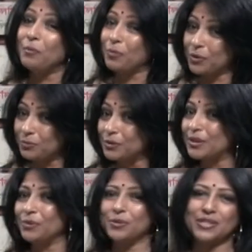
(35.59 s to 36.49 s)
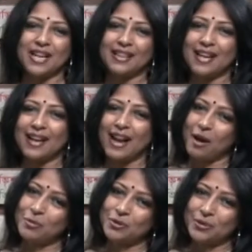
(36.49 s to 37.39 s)
পরবর্তী অনুষ্ঠান দেখার
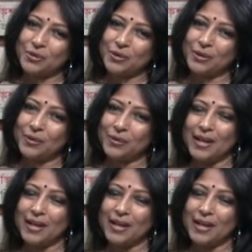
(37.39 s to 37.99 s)
আমন্ত্রণ রইল